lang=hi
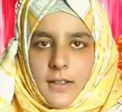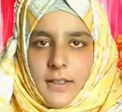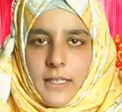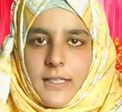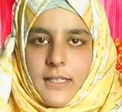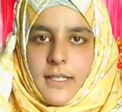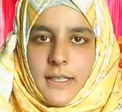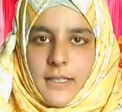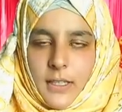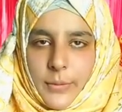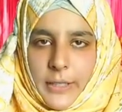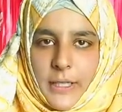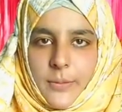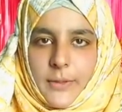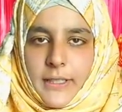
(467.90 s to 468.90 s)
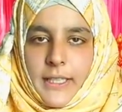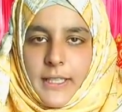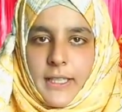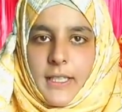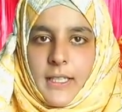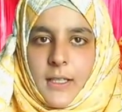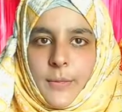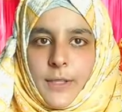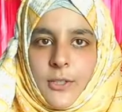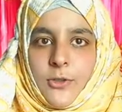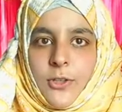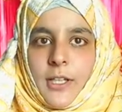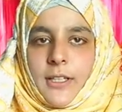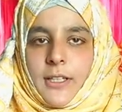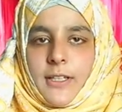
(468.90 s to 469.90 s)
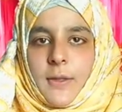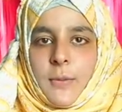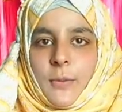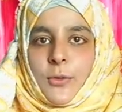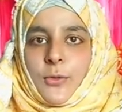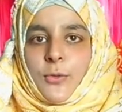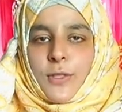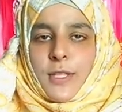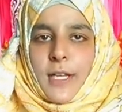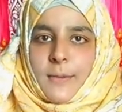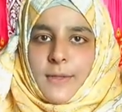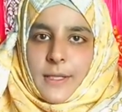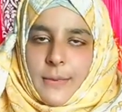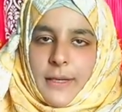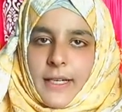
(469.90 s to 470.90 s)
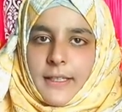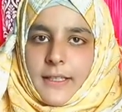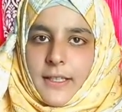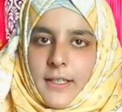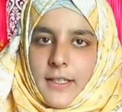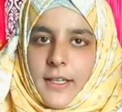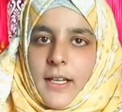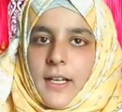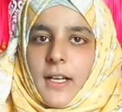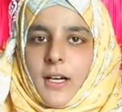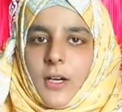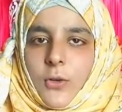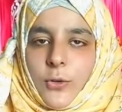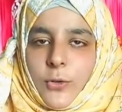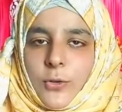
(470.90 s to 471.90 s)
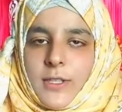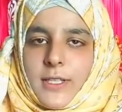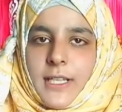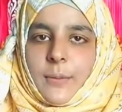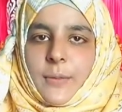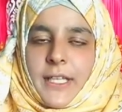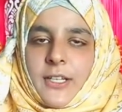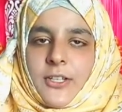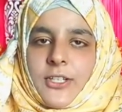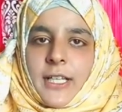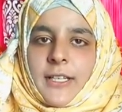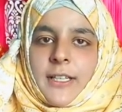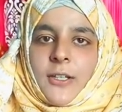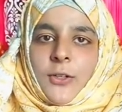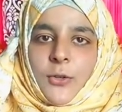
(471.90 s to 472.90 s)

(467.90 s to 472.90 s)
नाजरीन अभी आपने देखा हमने जुनेद अजीम मतू साहब से बात की और उनसे हमने ये जानने की